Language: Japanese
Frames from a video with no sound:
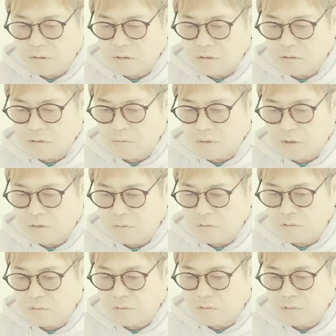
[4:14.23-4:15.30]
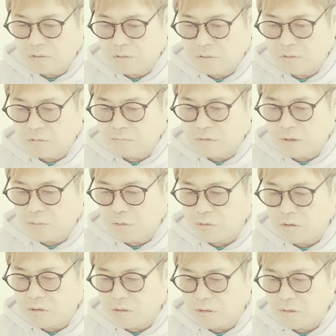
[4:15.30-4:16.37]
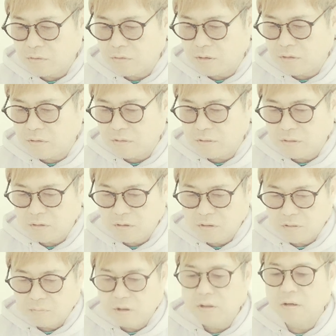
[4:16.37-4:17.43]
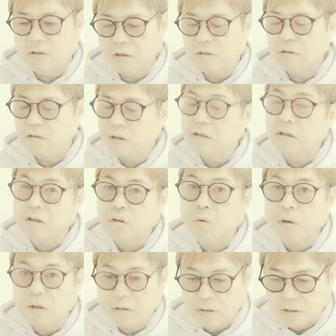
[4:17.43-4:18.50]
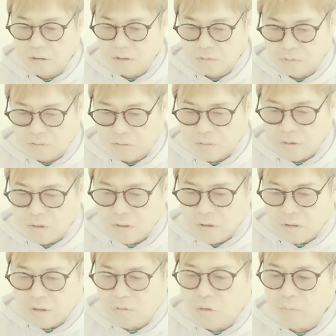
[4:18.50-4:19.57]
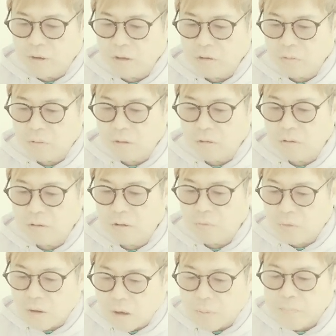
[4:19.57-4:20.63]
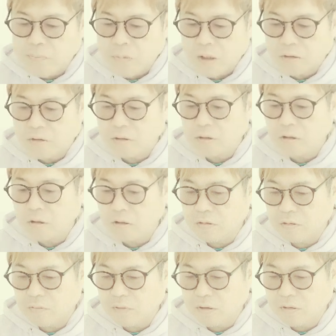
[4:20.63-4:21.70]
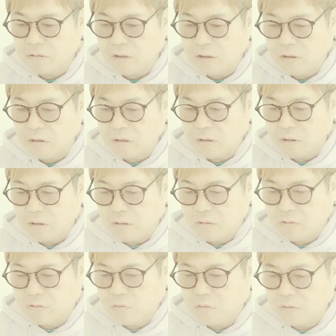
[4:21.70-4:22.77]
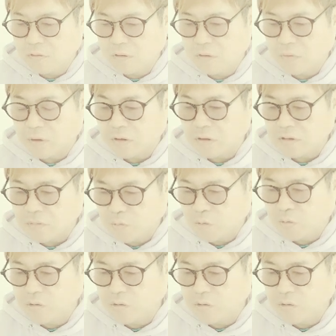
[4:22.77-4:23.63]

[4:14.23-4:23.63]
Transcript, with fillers: 実は一つ一つ微妙に違うんです。みたいな感じで紹介されてると。で、コメント欄では、直筆メッセージ、すすぎ、私も